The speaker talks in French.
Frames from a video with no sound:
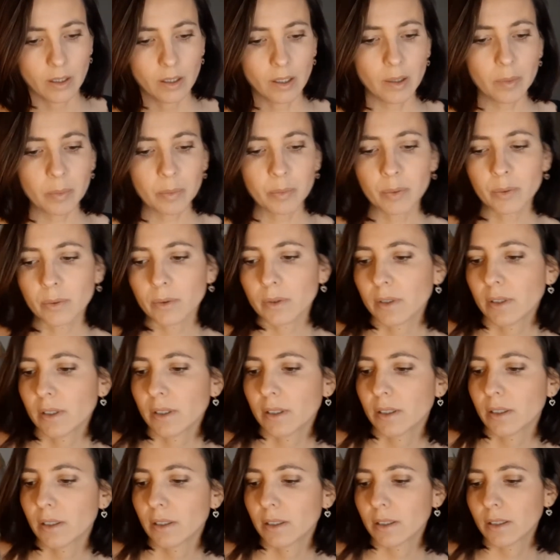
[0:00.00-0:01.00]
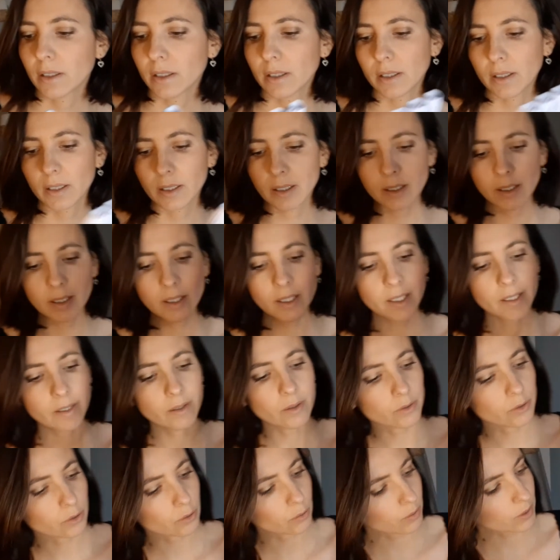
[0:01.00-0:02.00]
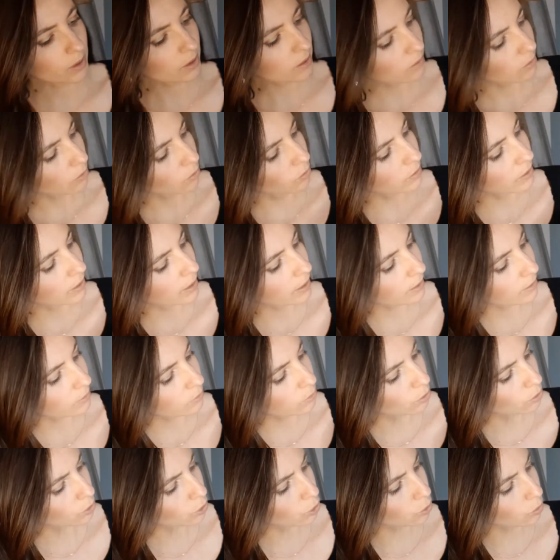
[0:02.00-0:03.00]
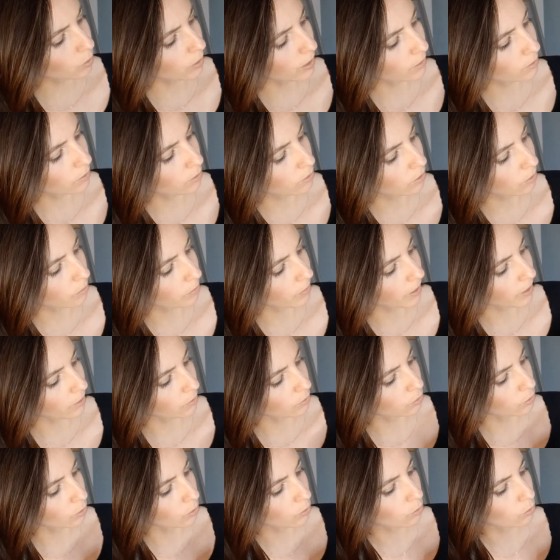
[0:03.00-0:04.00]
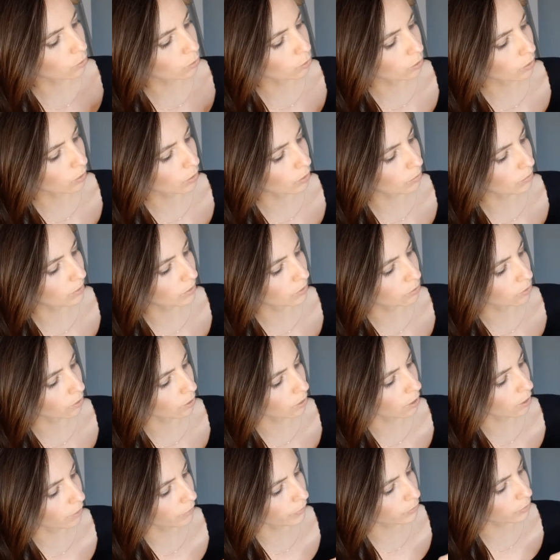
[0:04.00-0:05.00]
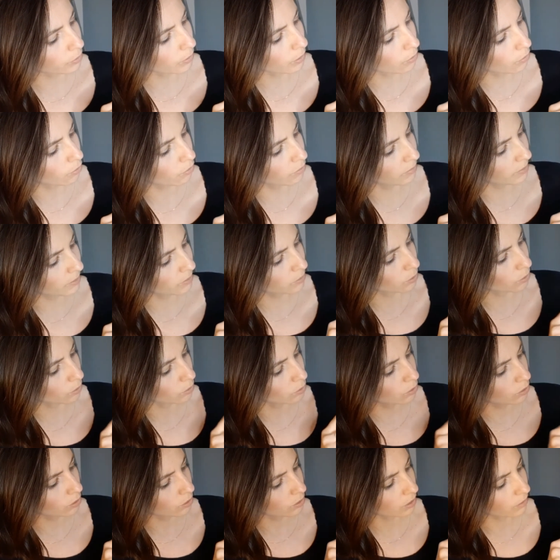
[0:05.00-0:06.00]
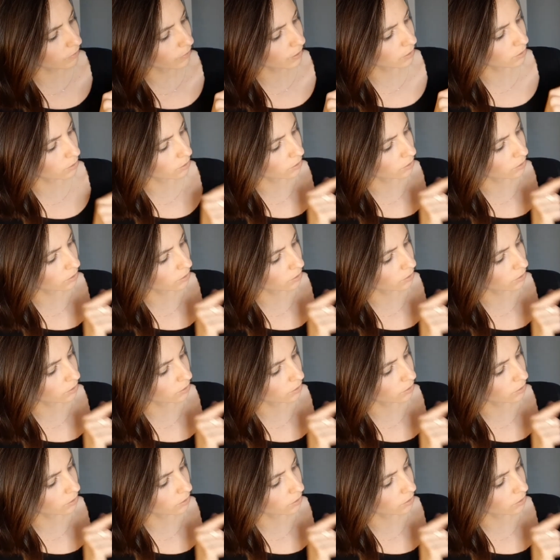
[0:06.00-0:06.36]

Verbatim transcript: Hop. Et ensuite, on a deux choix de température. Donc soit on le met sur off, soit on le met sur 220